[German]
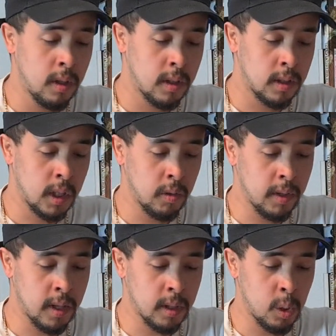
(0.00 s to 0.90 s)

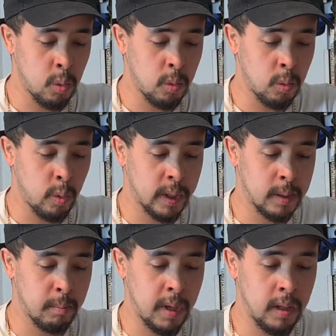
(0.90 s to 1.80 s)
Sayonara
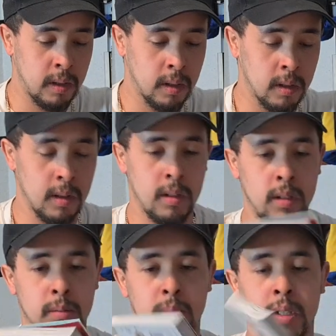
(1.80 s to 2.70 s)
Red Bell
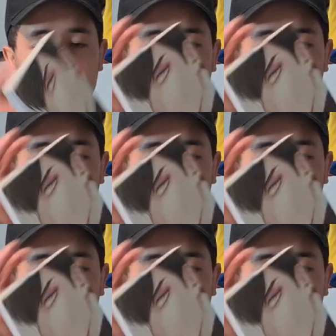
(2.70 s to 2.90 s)
Band